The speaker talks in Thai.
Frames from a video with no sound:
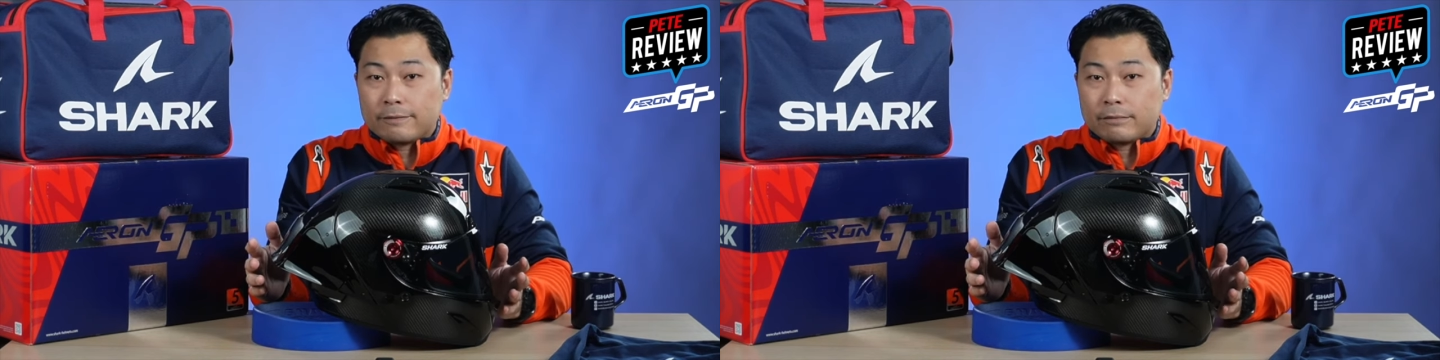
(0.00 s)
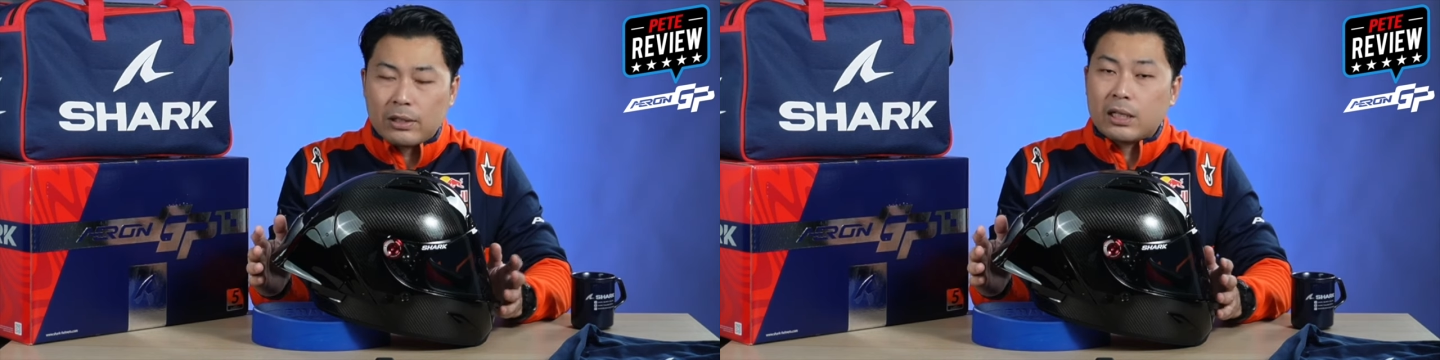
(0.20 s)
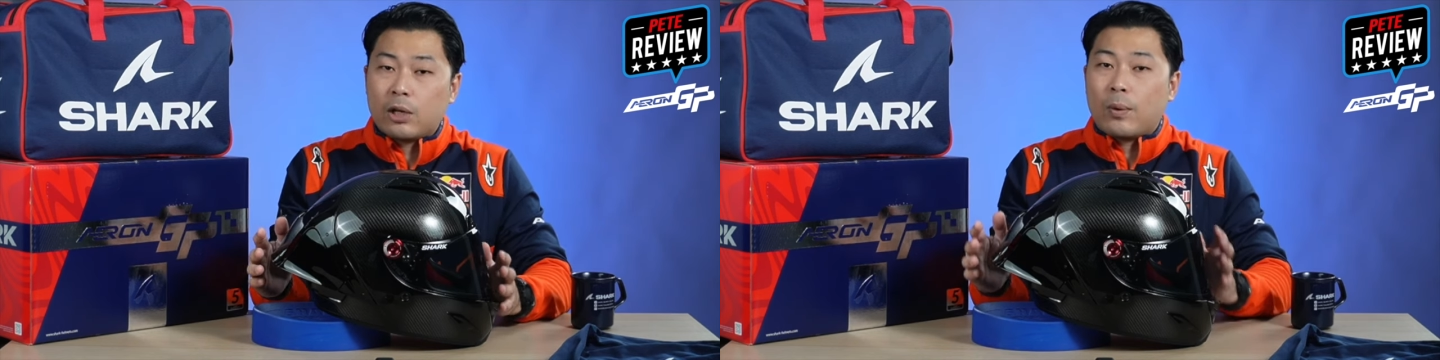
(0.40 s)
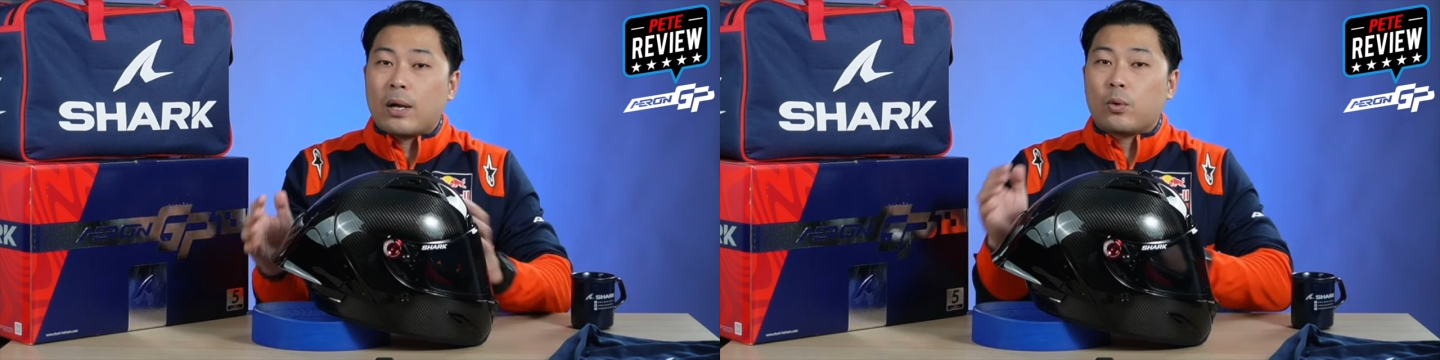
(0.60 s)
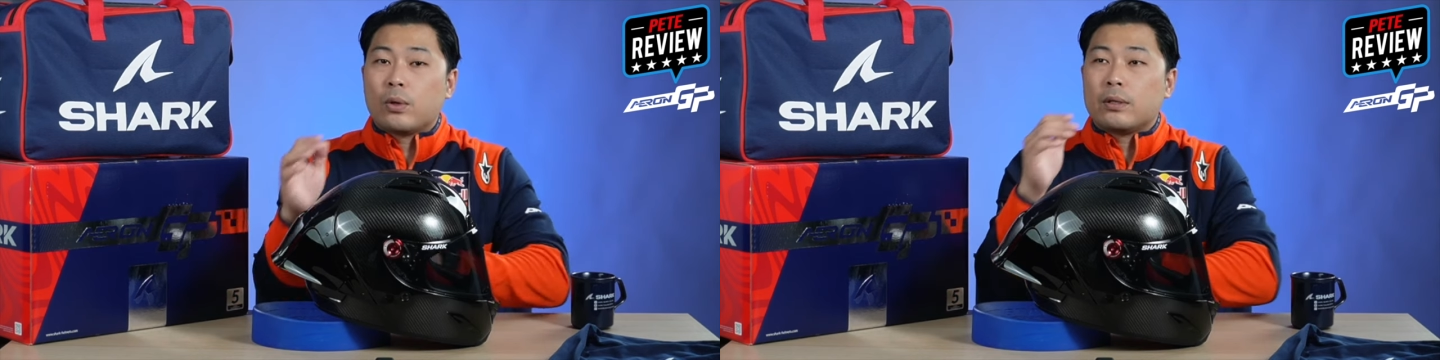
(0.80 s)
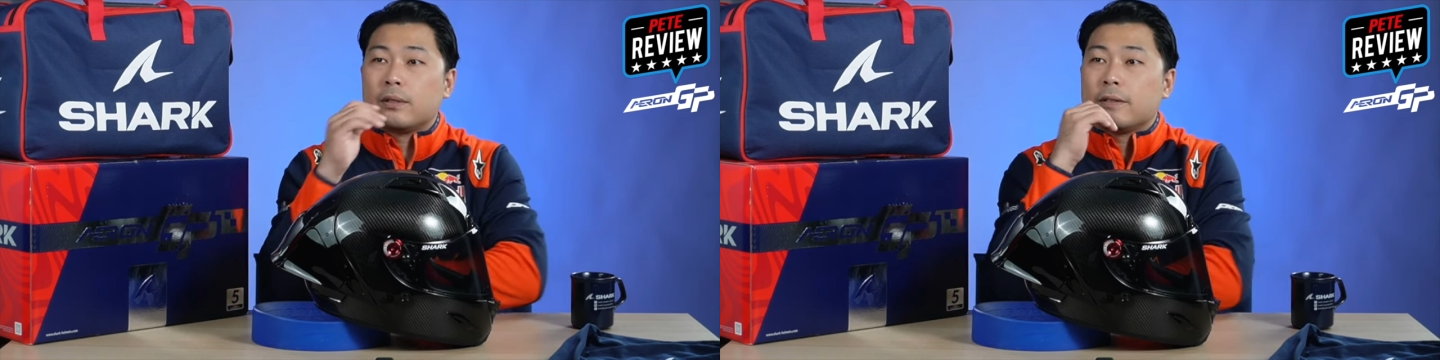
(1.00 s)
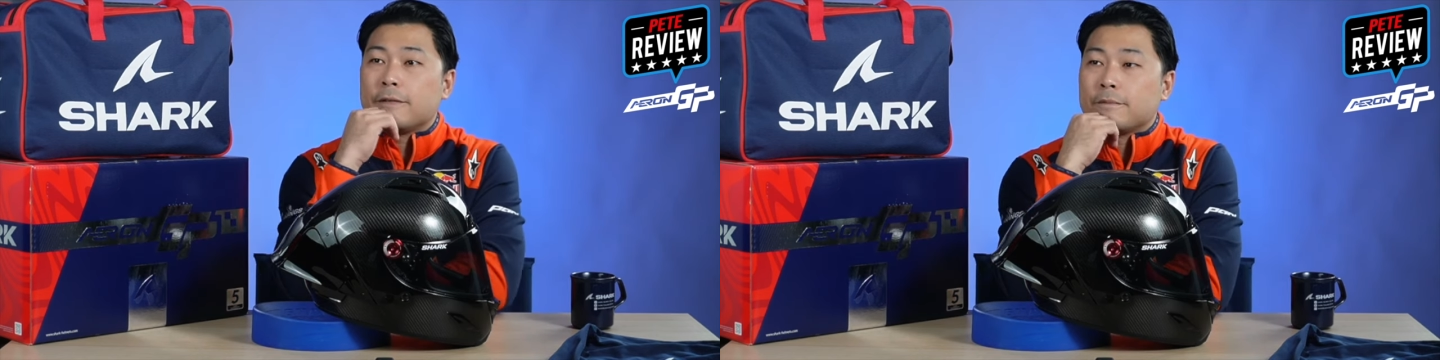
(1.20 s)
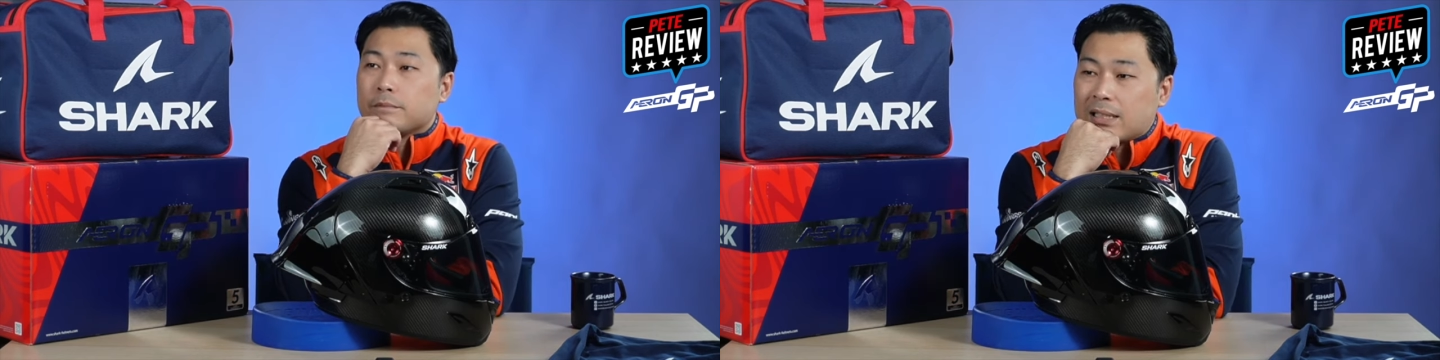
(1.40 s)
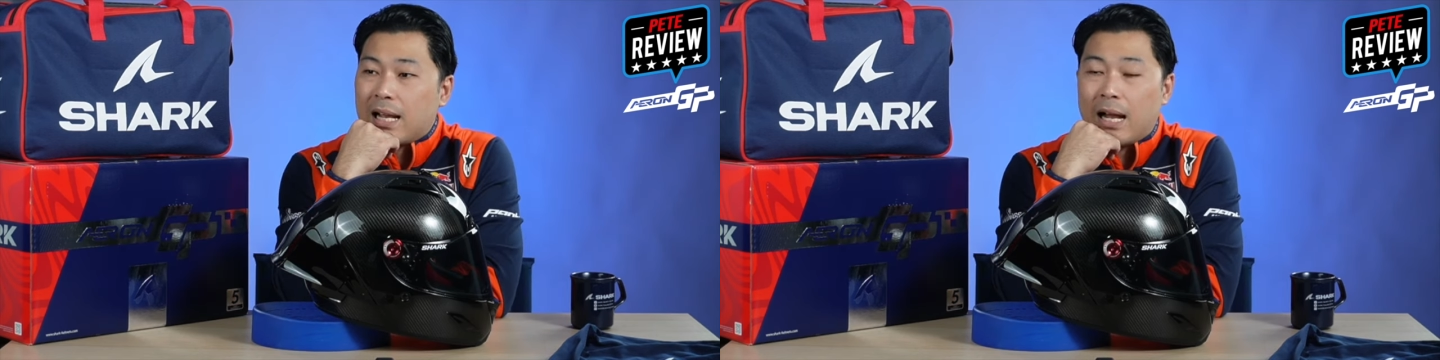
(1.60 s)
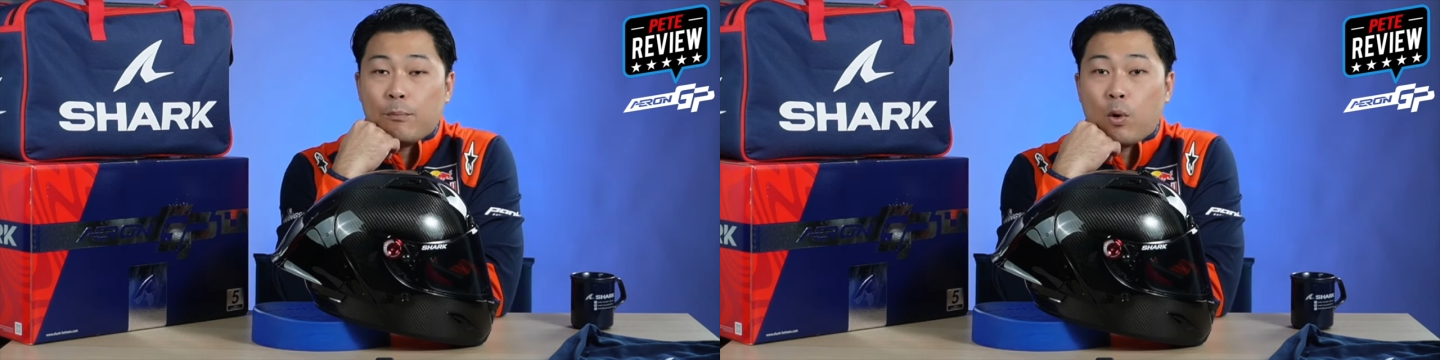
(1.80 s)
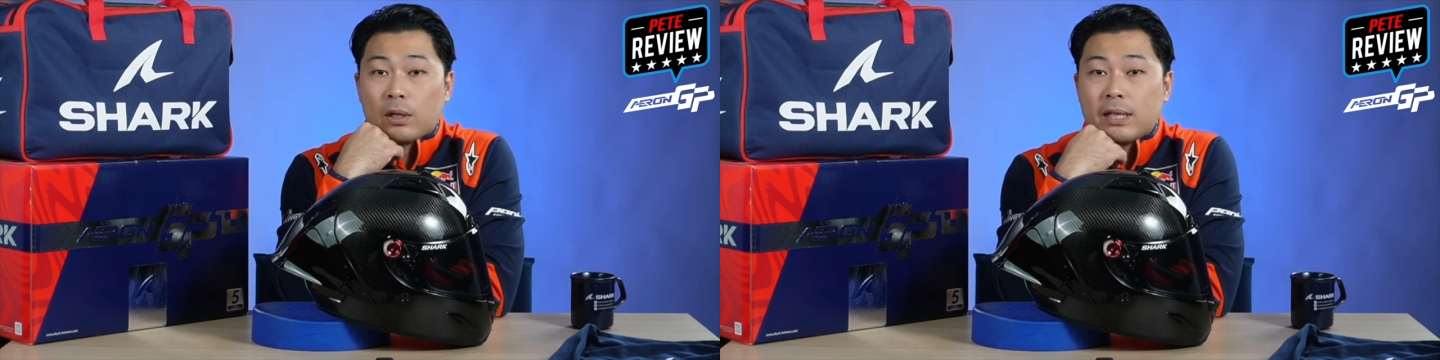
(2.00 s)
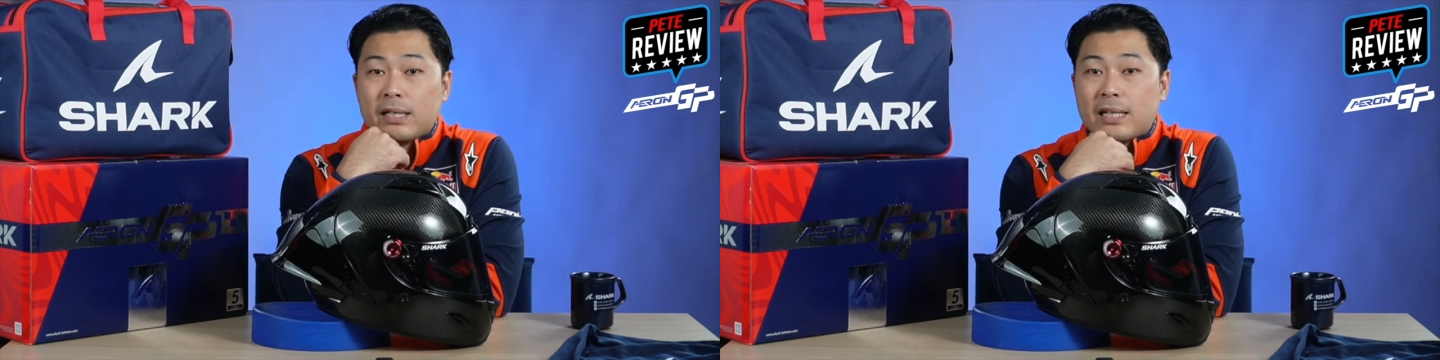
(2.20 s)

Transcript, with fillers: แล้วถ้าเกิดว่าคุณอยากจะหาหมวก